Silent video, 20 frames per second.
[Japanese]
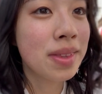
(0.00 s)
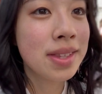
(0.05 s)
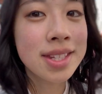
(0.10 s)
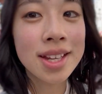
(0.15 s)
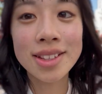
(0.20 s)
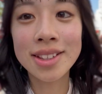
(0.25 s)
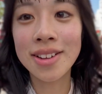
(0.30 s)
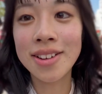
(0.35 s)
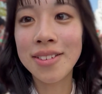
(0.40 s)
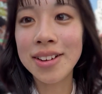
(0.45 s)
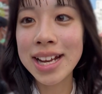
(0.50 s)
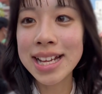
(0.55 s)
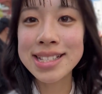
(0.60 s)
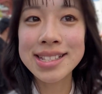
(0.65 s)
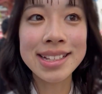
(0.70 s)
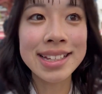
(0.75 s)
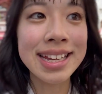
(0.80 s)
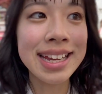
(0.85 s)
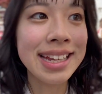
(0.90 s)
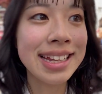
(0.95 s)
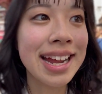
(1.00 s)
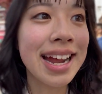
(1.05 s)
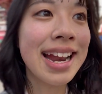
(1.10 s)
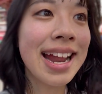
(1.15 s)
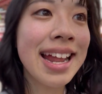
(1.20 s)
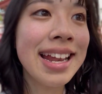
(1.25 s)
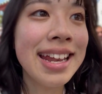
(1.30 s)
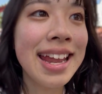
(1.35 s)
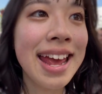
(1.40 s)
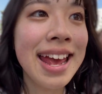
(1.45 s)
ちょっと列に
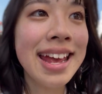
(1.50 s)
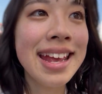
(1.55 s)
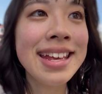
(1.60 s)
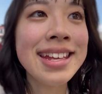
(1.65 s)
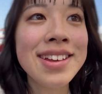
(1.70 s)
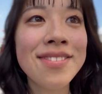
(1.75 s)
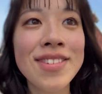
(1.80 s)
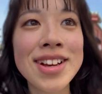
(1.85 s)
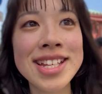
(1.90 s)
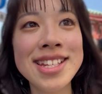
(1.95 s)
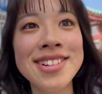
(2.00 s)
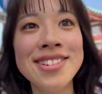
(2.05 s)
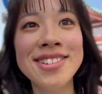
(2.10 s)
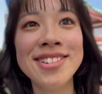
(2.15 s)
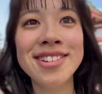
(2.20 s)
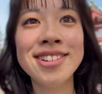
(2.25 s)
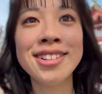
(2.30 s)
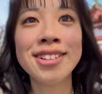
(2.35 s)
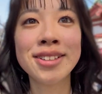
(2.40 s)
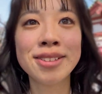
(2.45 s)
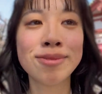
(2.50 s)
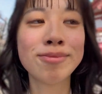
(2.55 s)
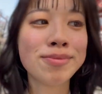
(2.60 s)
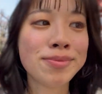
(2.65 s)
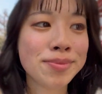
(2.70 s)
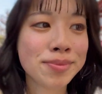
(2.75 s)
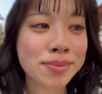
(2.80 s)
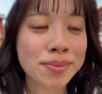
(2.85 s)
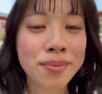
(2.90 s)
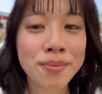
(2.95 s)
並んでいきましょう
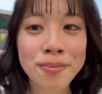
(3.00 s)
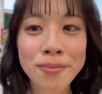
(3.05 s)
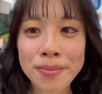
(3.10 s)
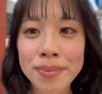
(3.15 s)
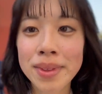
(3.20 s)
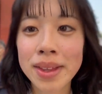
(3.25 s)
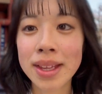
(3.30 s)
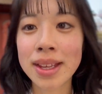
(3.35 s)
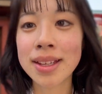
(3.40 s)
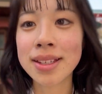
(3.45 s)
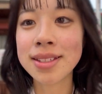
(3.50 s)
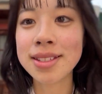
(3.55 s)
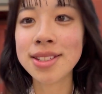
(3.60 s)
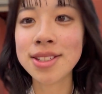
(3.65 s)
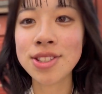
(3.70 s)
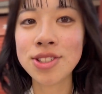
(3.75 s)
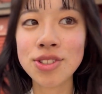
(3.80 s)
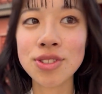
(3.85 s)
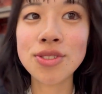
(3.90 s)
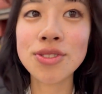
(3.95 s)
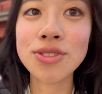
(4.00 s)
シスイート